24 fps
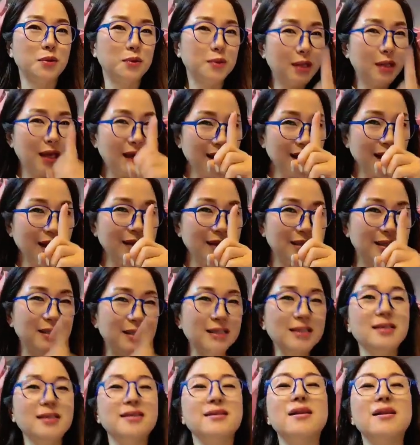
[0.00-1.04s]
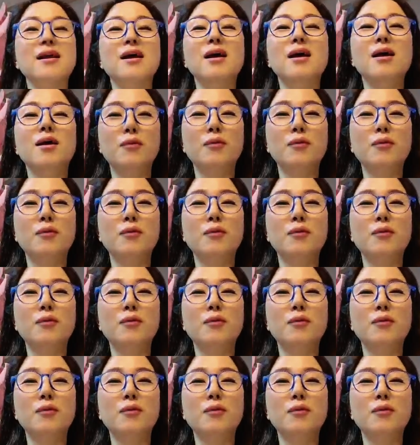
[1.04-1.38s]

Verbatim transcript: 좋은 한 가지는